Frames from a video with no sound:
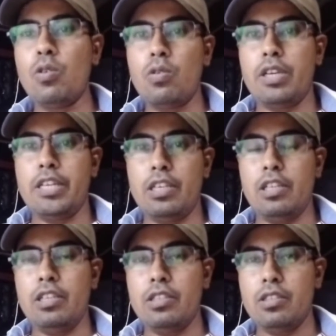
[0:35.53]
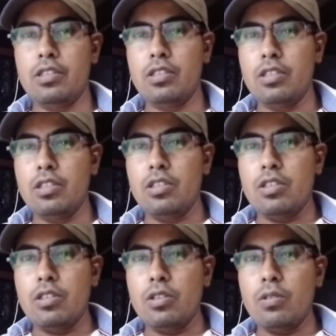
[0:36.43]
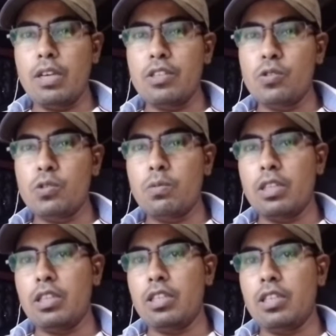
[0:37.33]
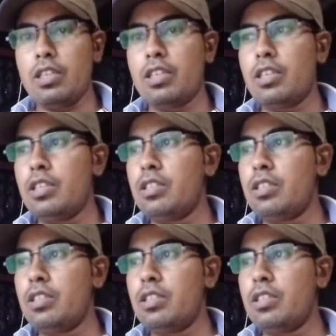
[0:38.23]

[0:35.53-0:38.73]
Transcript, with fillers: ग्रो करने के लिए अगर उस बंदे ने